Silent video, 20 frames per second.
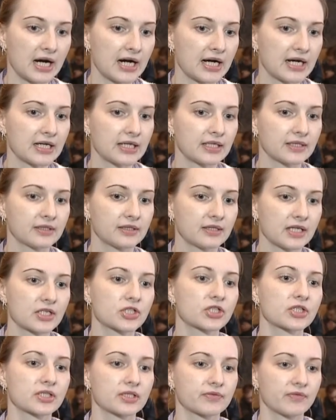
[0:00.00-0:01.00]
а
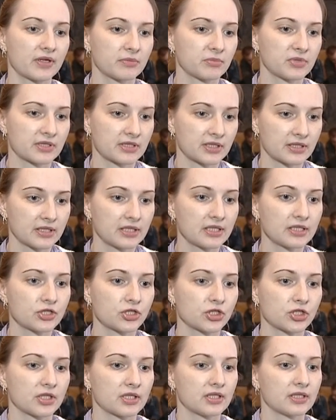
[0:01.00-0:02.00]
наша с вами
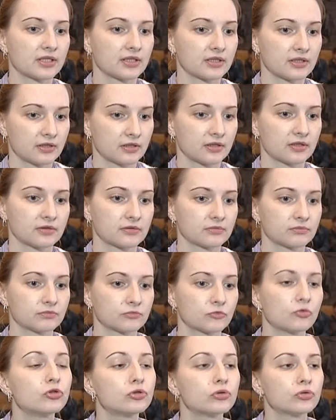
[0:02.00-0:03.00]
задача
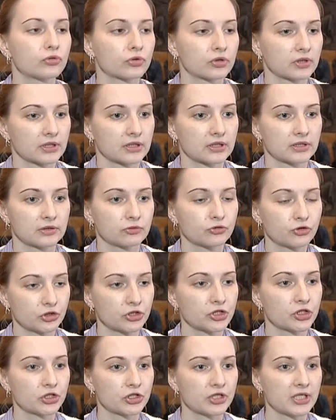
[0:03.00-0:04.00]
э, культурных
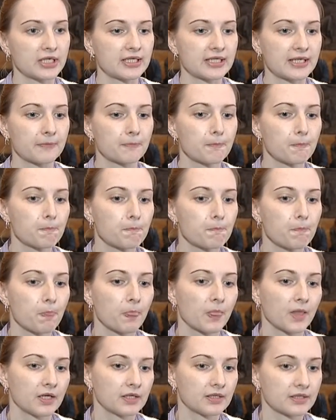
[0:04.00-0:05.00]
учреждений
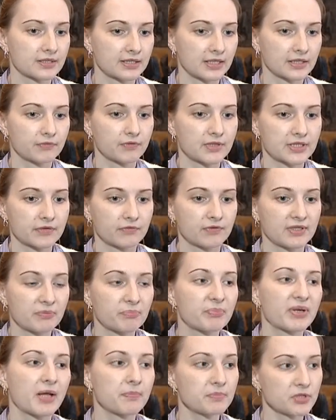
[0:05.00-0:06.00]
э, соответственно,
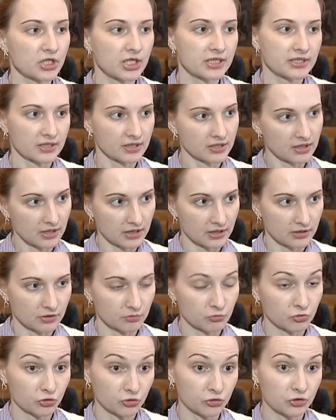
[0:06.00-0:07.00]
приобщать их к
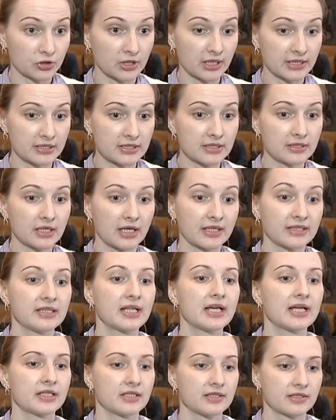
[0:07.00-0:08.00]
этому, то это один,
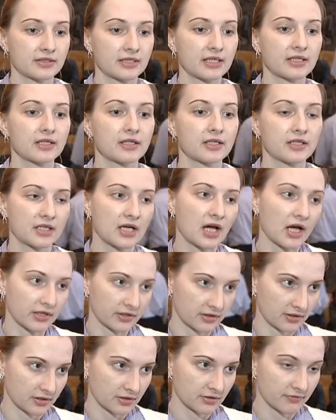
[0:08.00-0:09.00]
одна из таких
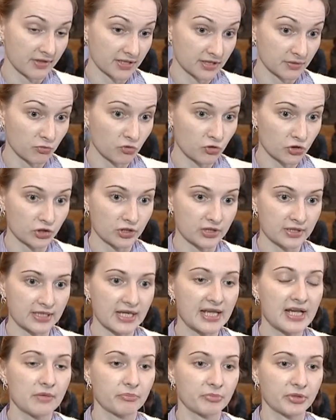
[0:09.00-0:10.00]
ярких
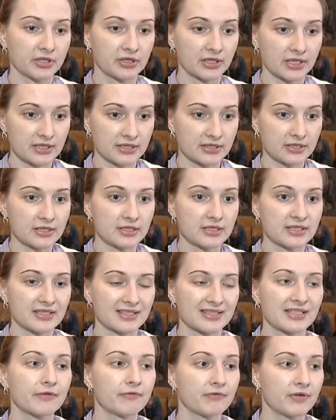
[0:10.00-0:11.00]
возможностей пригласить,
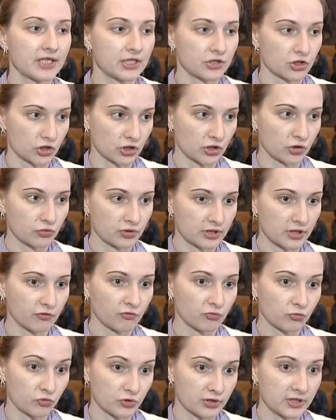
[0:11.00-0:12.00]
завлечь людей
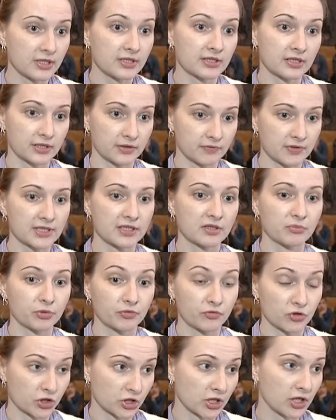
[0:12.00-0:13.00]
в музей, соответственно,
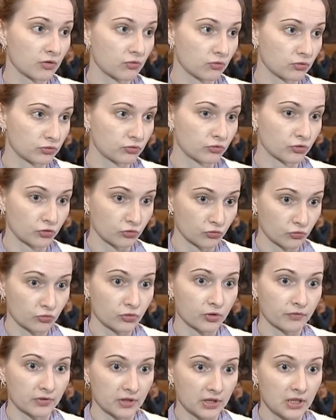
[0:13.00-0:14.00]
повышая культурный
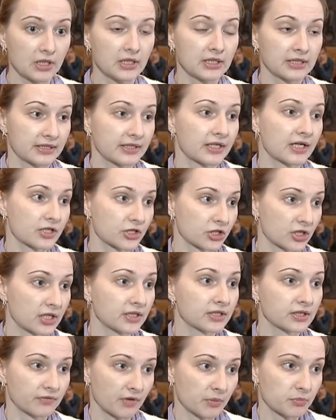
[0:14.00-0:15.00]
уровень
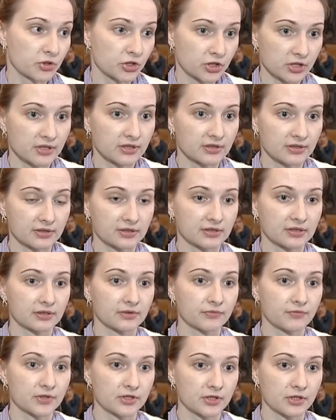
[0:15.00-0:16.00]
горожан и вообще
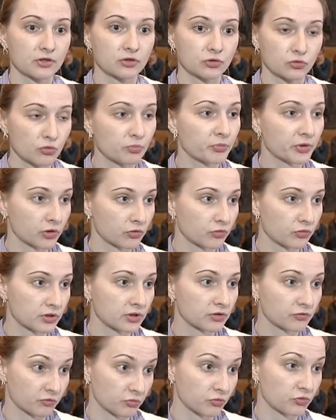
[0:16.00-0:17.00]
э, всех, кто
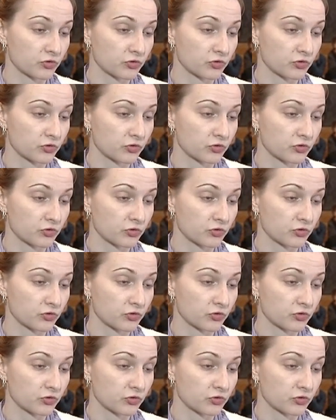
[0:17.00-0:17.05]
приходит в